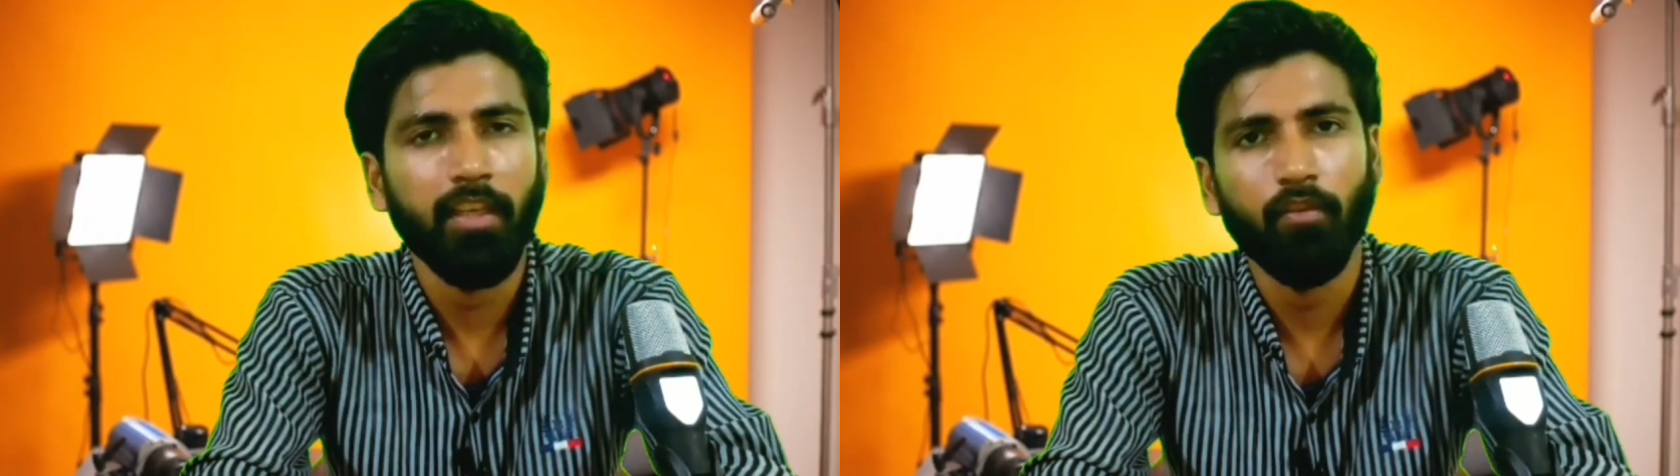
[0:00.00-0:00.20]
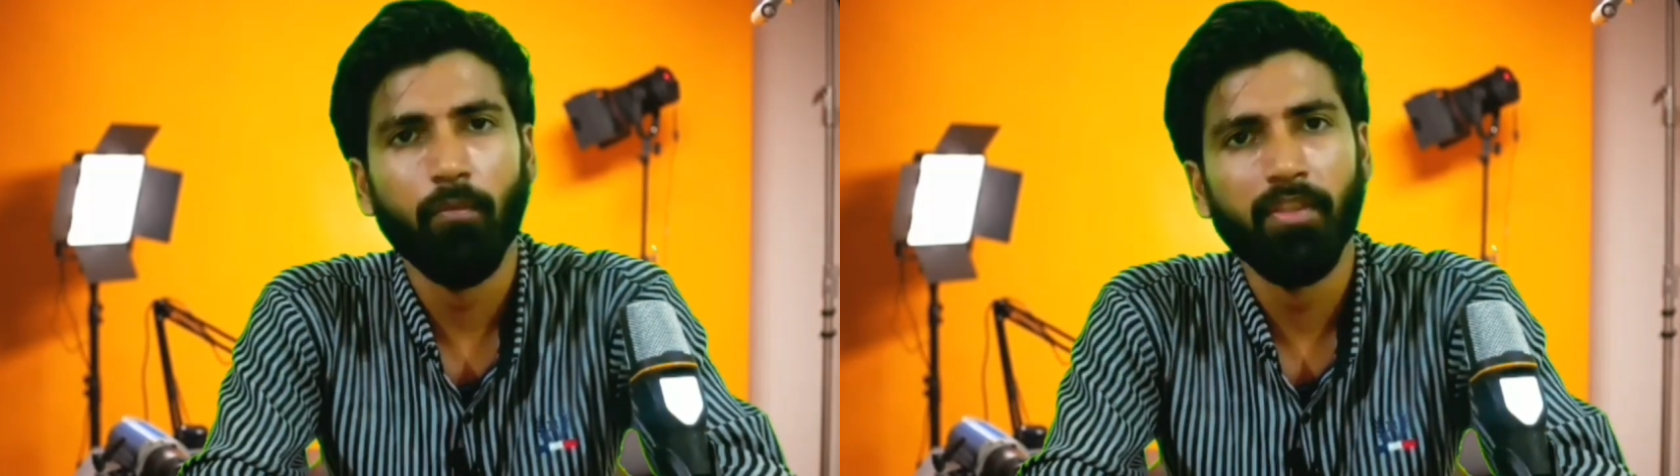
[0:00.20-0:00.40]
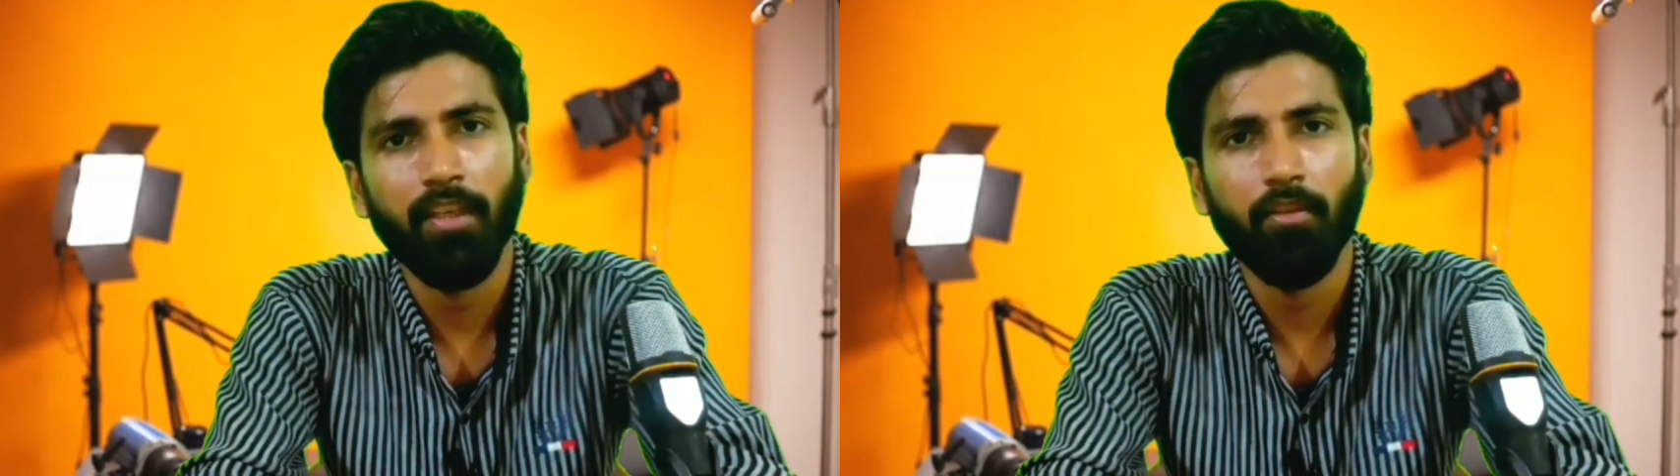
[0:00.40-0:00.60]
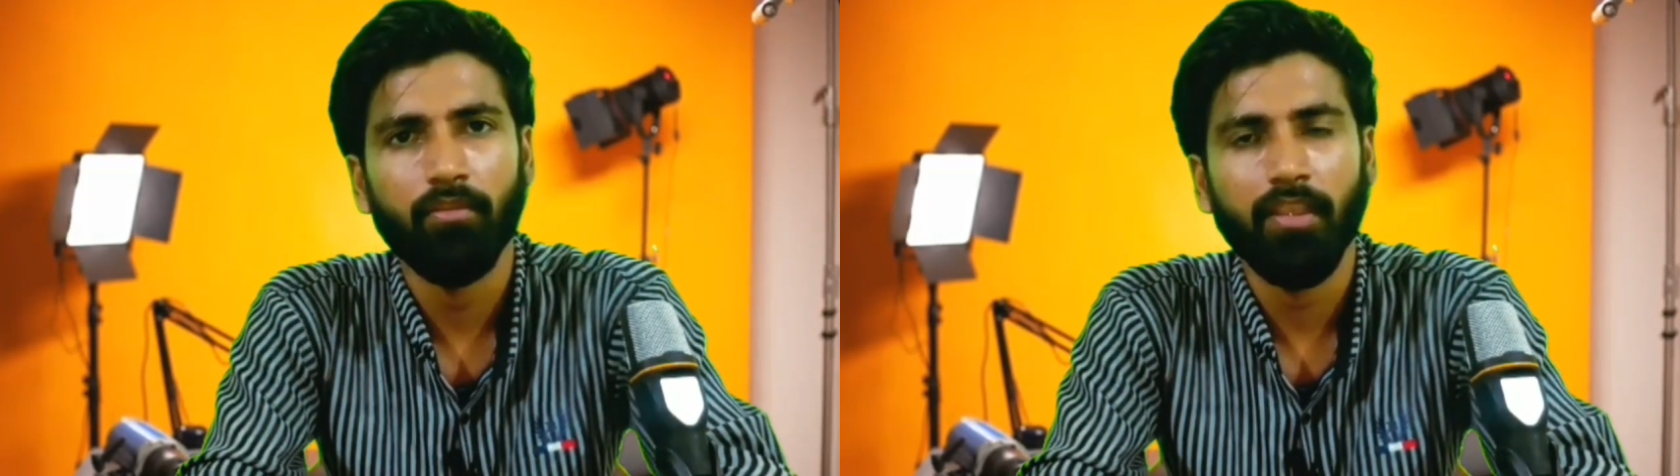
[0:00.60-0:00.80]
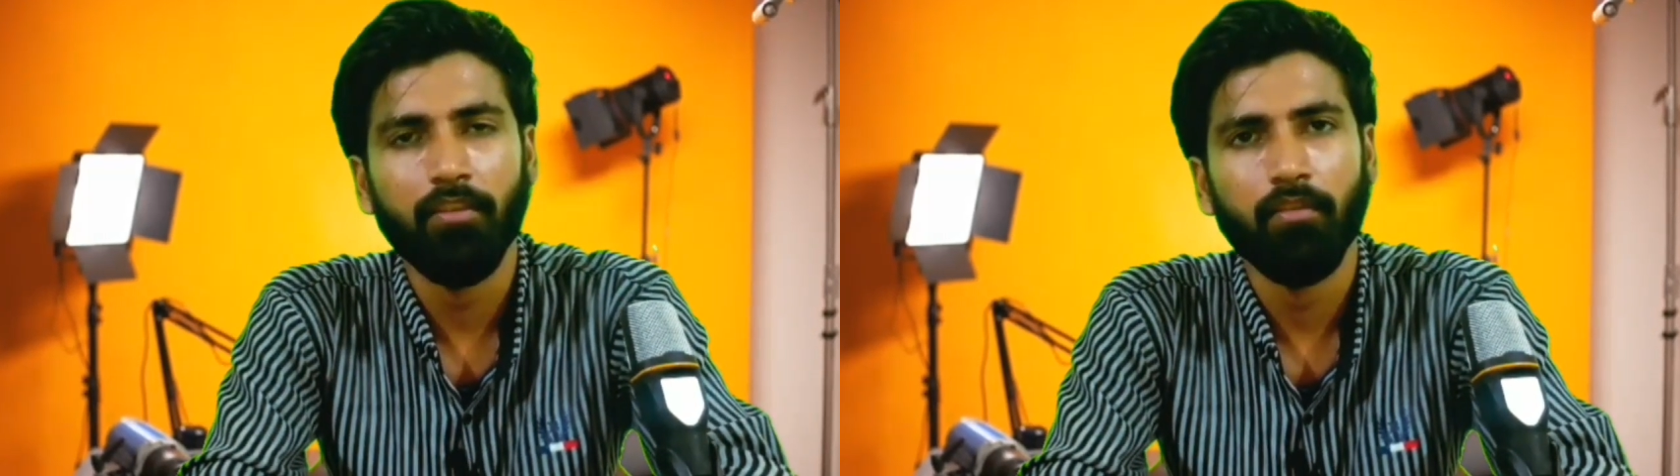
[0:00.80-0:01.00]
तो मज़ीद
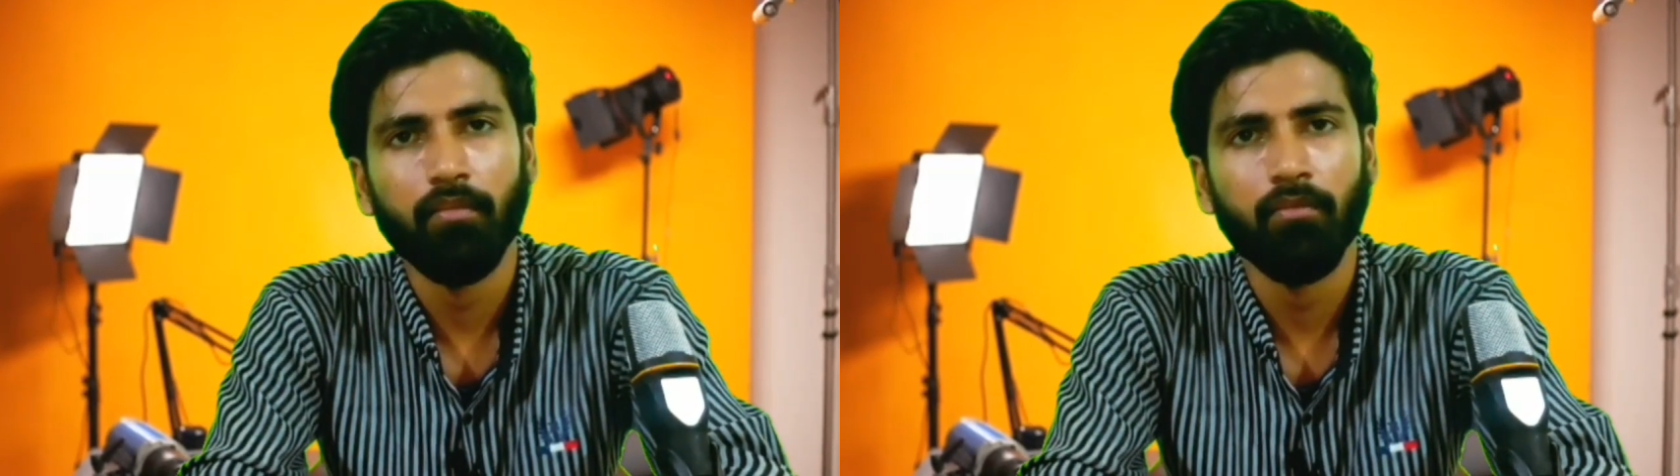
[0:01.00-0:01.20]
उसकी जो